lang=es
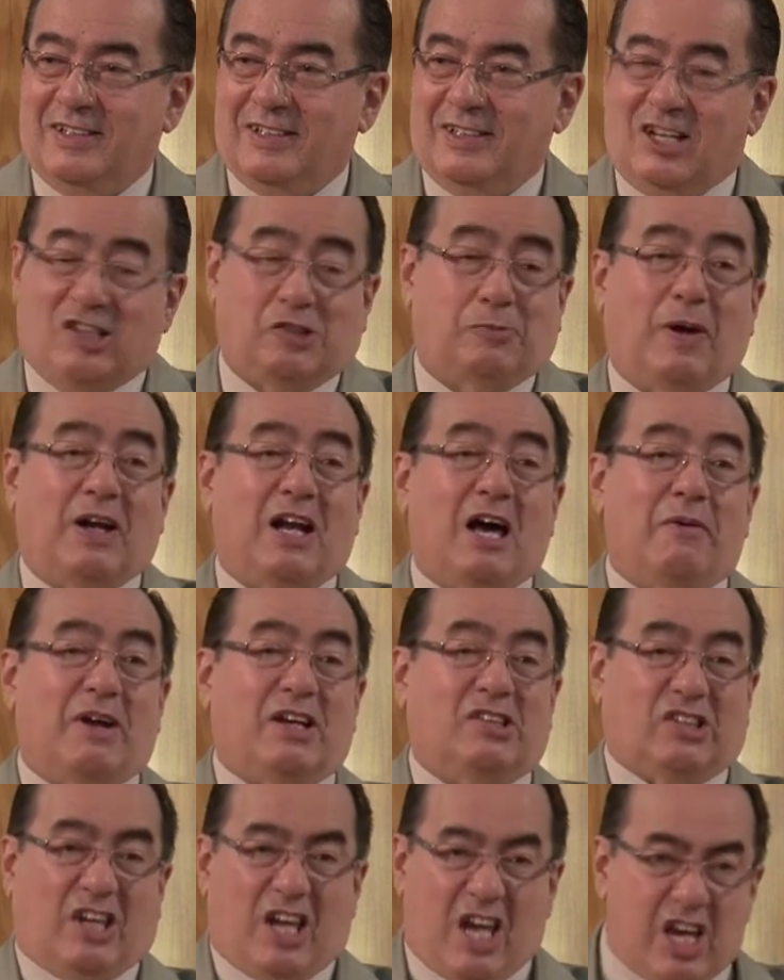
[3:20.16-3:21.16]
Las
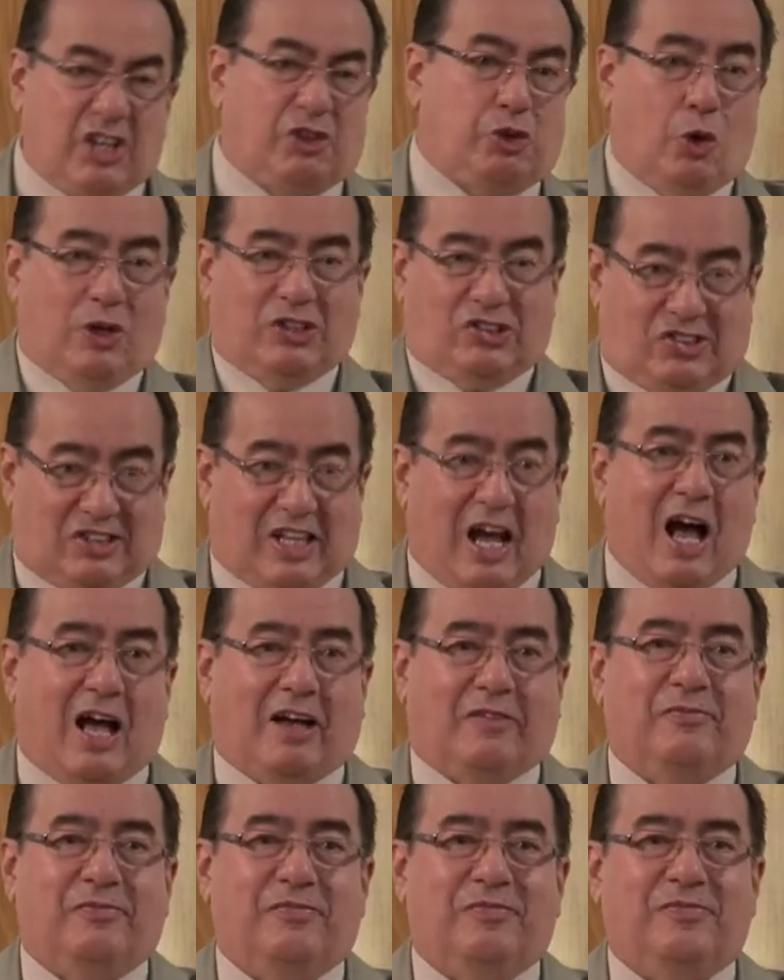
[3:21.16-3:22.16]
palabras hecho
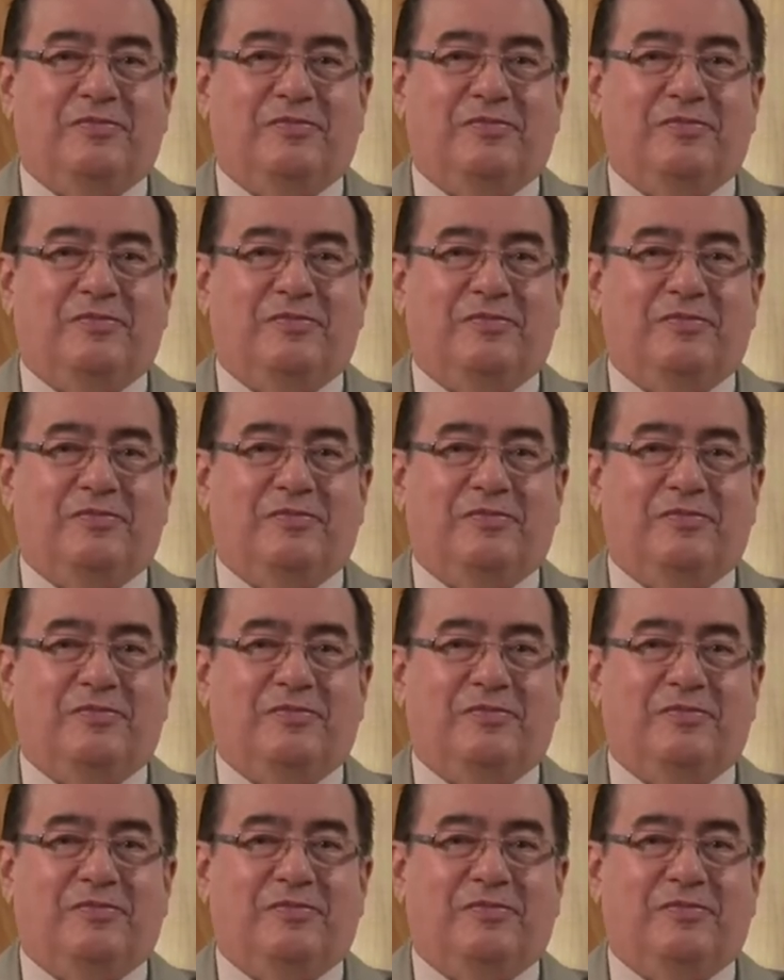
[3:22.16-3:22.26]
está